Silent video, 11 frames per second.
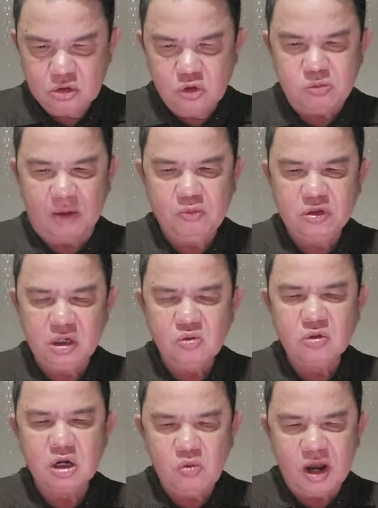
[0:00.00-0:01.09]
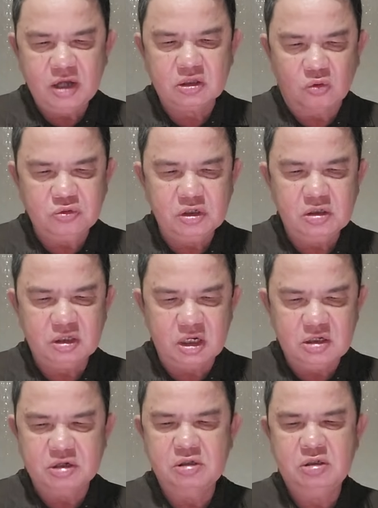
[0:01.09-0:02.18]
xúc phạm uy tín của cơ quan tổ chức
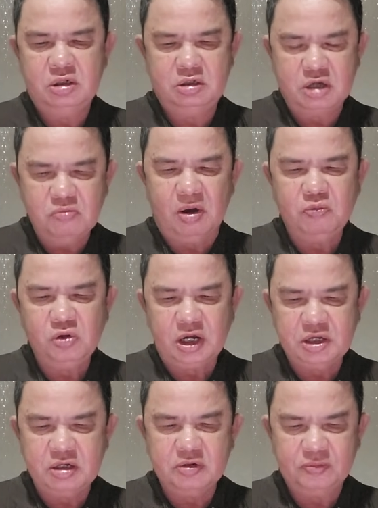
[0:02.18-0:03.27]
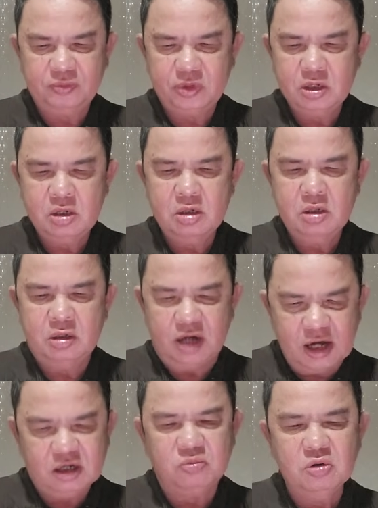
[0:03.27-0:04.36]
danh dự nhân phẩm của cá nhân
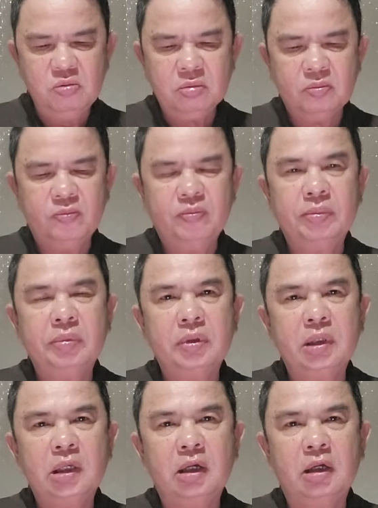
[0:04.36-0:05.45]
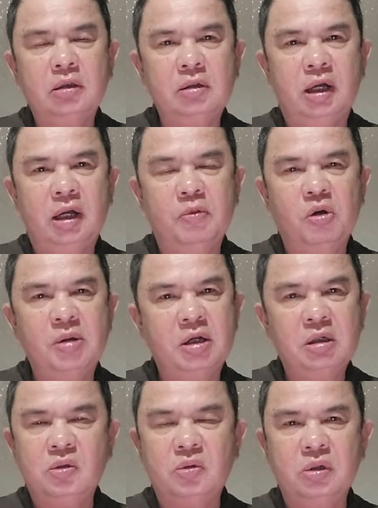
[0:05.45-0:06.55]
là không đúng Ờ, tức là bộ công an
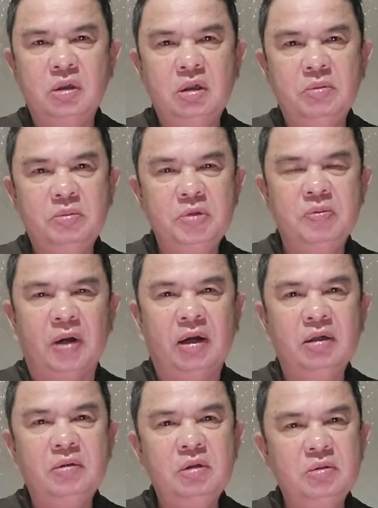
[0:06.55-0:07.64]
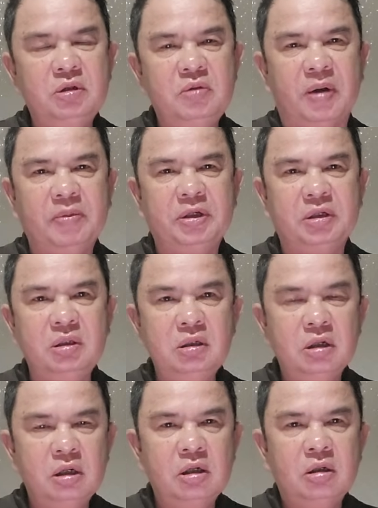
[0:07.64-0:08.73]
kết luận ờ, biên phạm ờ, vi phạm hành chính
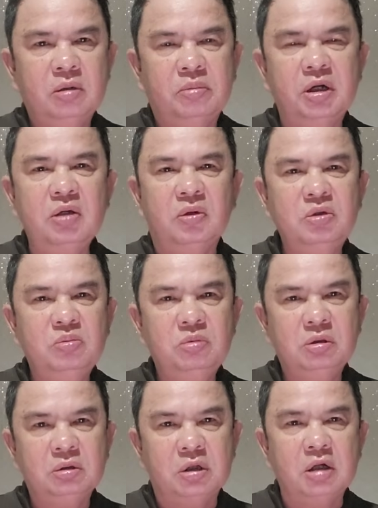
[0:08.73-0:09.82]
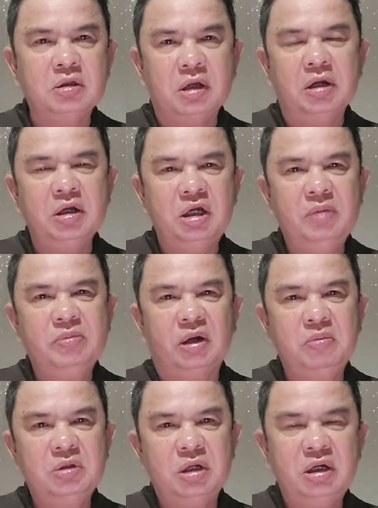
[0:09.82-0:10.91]
với nội dung cực kỳ nghiêm
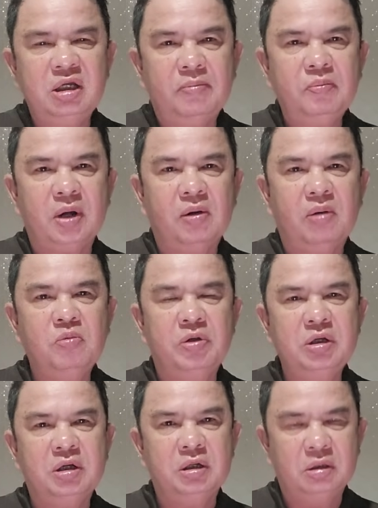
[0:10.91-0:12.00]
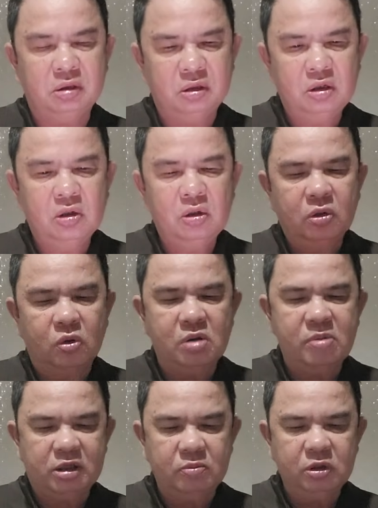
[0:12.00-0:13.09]
trọng như thế nhắm vào ông Nguyễn Văn Kỳ của
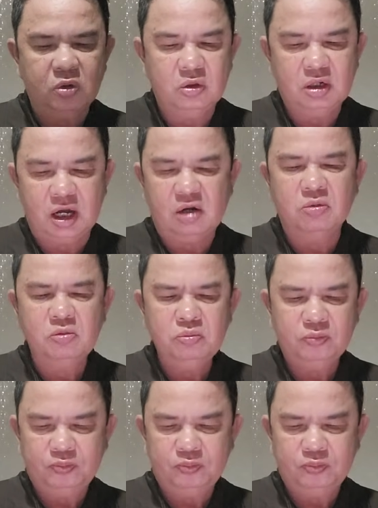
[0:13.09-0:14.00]
công an tỉnh Bình Thuận là không đúng